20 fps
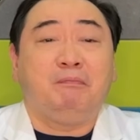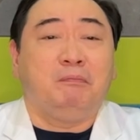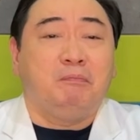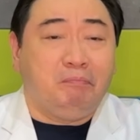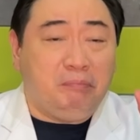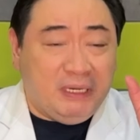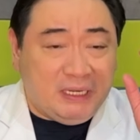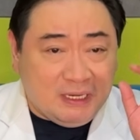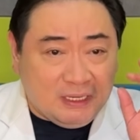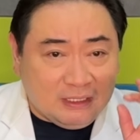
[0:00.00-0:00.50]

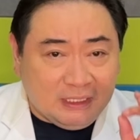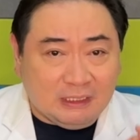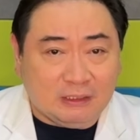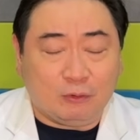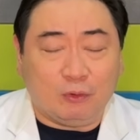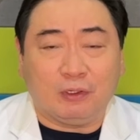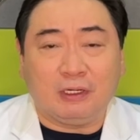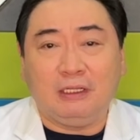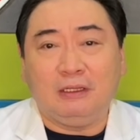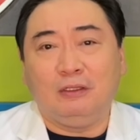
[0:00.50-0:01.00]
Binanggit
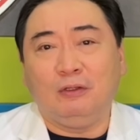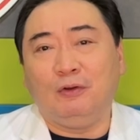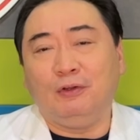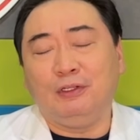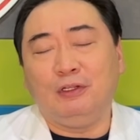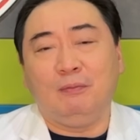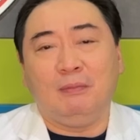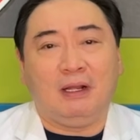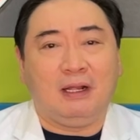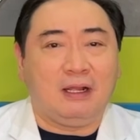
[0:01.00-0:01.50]
ko rin
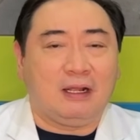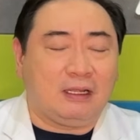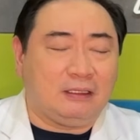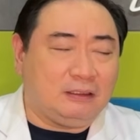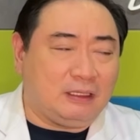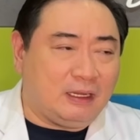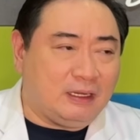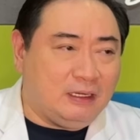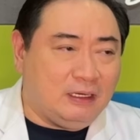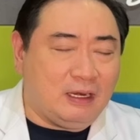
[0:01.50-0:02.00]
doon yung mga
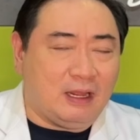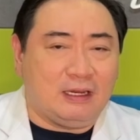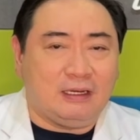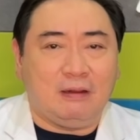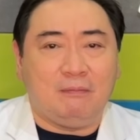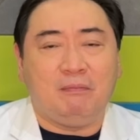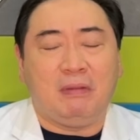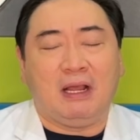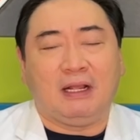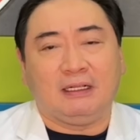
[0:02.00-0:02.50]

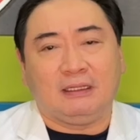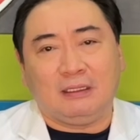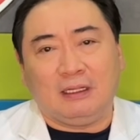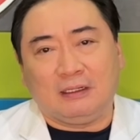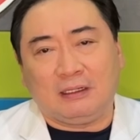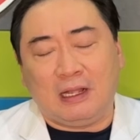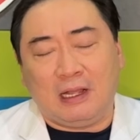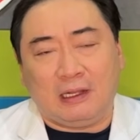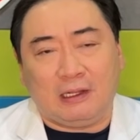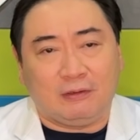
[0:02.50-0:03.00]
kadahilanan bakit
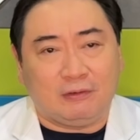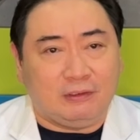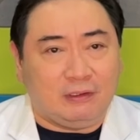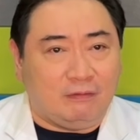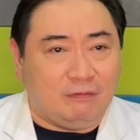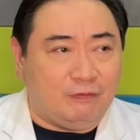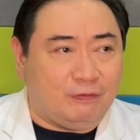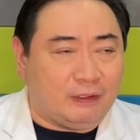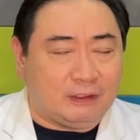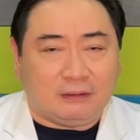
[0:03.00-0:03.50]
nagkakaroon
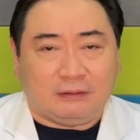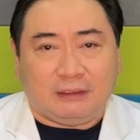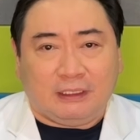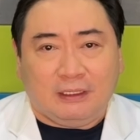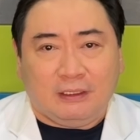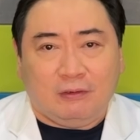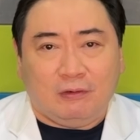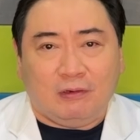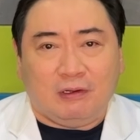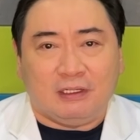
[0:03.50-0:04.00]
ng
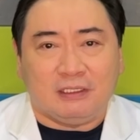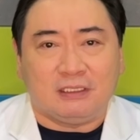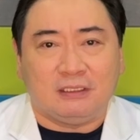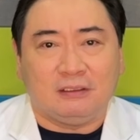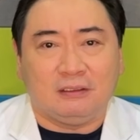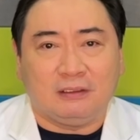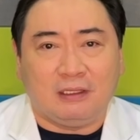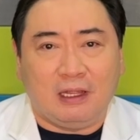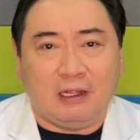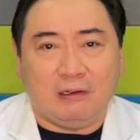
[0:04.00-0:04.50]
vertigo ang
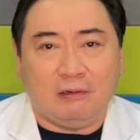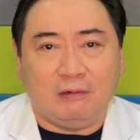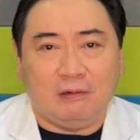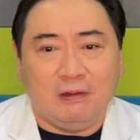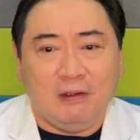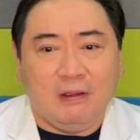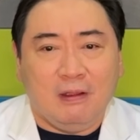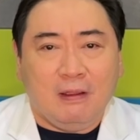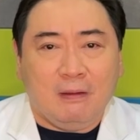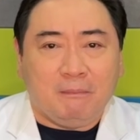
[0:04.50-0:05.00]
isang tao.
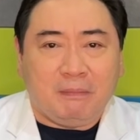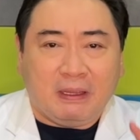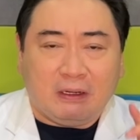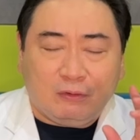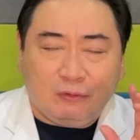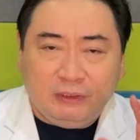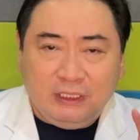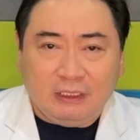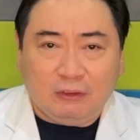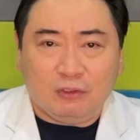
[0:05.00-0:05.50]

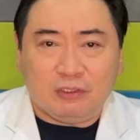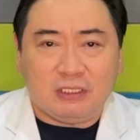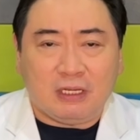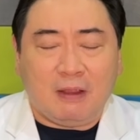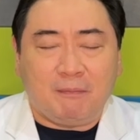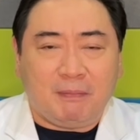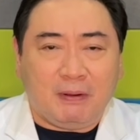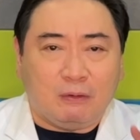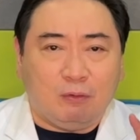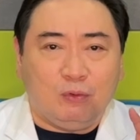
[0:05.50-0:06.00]
Pero dito
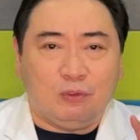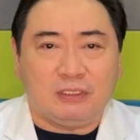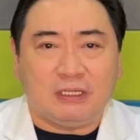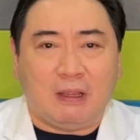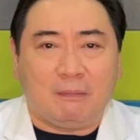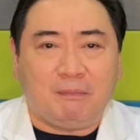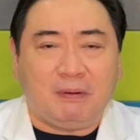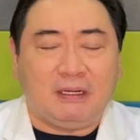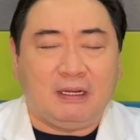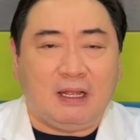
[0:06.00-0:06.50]
sa
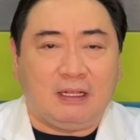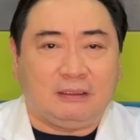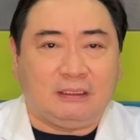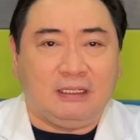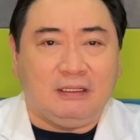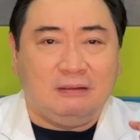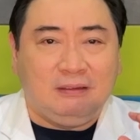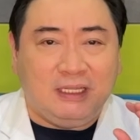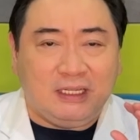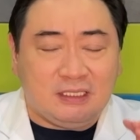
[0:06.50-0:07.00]
pag-uusapan
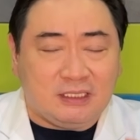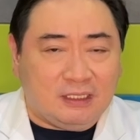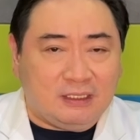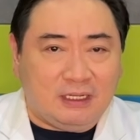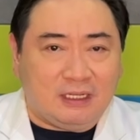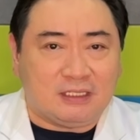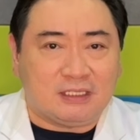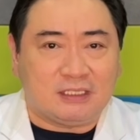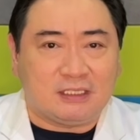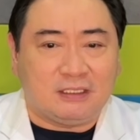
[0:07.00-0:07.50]
nating
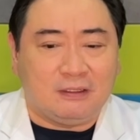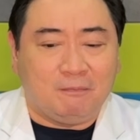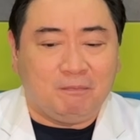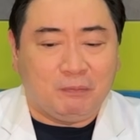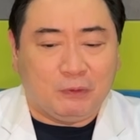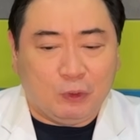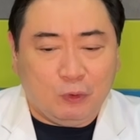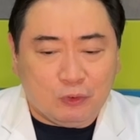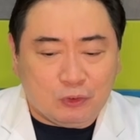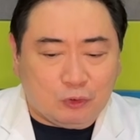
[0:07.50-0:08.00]
dizziness,
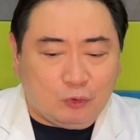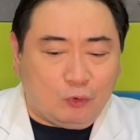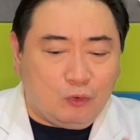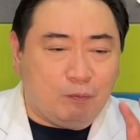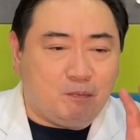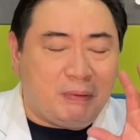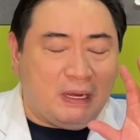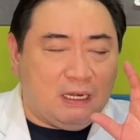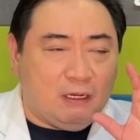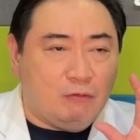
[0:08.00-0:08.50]
gusto
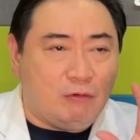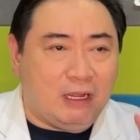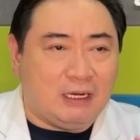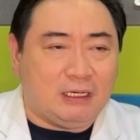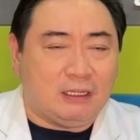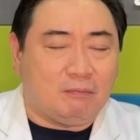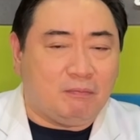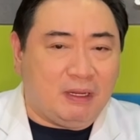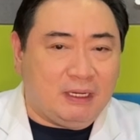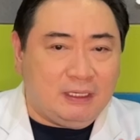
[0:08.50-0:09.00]
kong
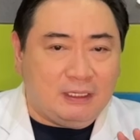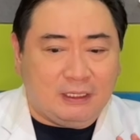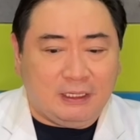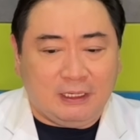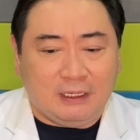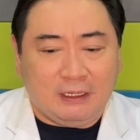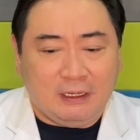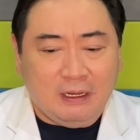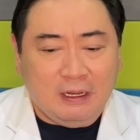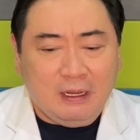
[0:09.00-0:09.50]
paliwanag
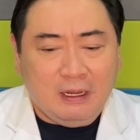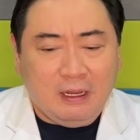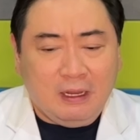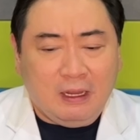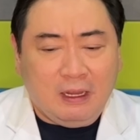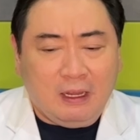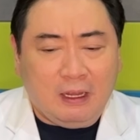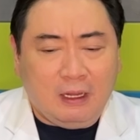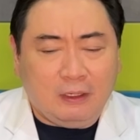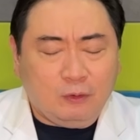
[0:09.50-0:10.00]
maigi.
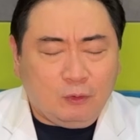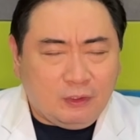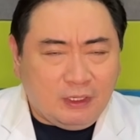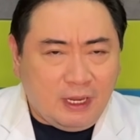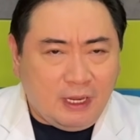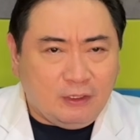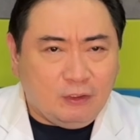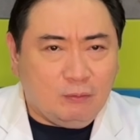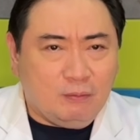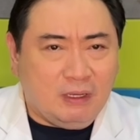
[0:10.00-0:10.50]
Ano
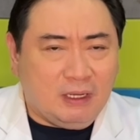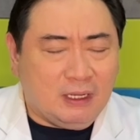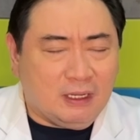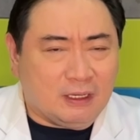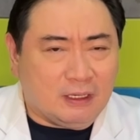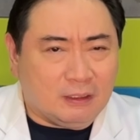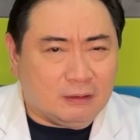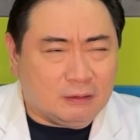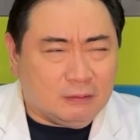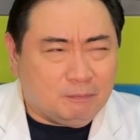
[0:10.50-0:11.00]
kaya yung
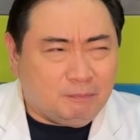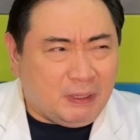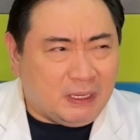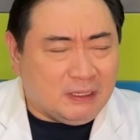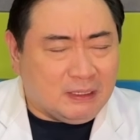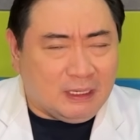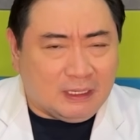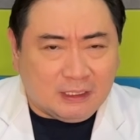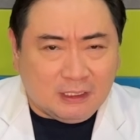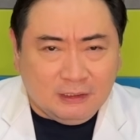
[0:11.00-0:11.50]
mga
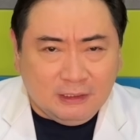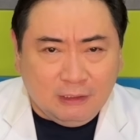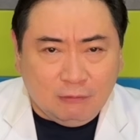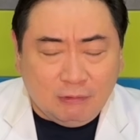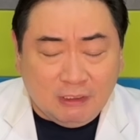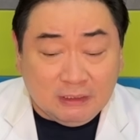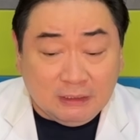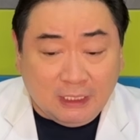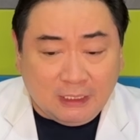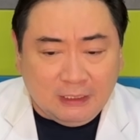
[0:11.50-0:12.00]

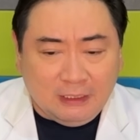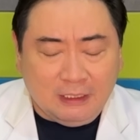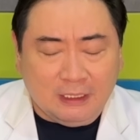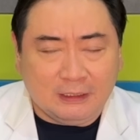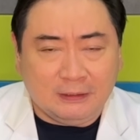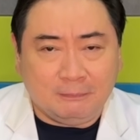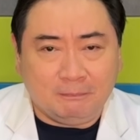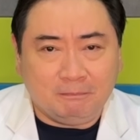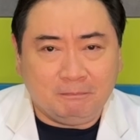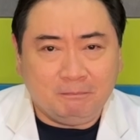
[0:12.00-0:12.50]
pangkaraniwang
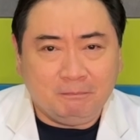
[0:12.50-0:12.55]
dahilan